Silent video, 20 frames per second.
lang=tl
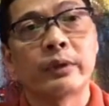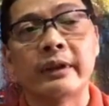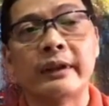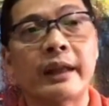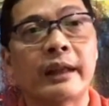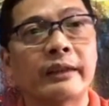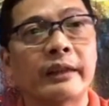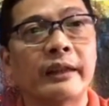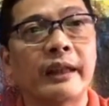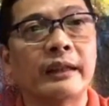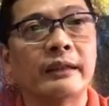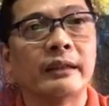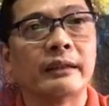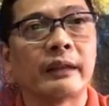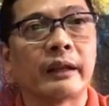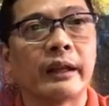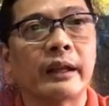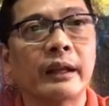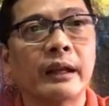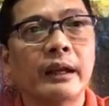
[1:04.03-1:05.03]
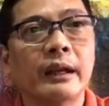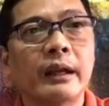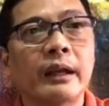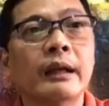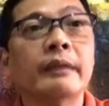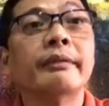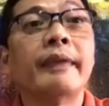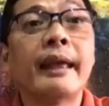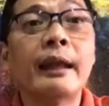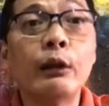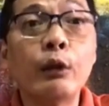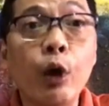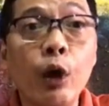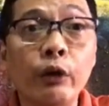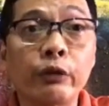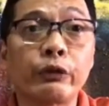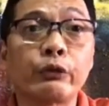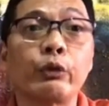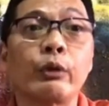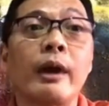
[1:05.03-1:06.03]
was in 1983. Ah. They
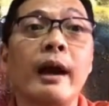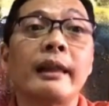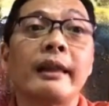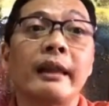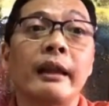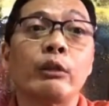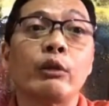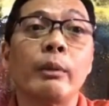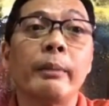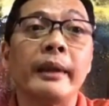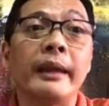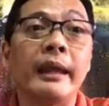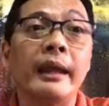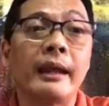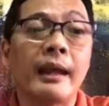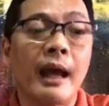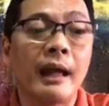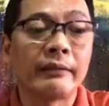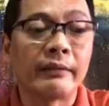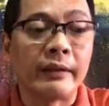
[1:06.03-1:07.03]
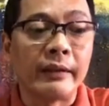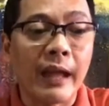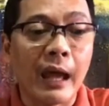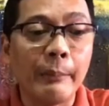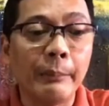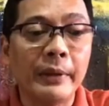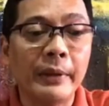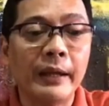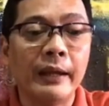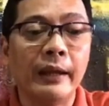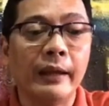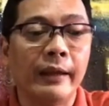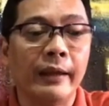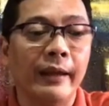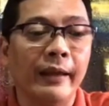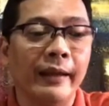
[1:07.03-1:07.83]
lost to Gallery Dominic at sinabi ni,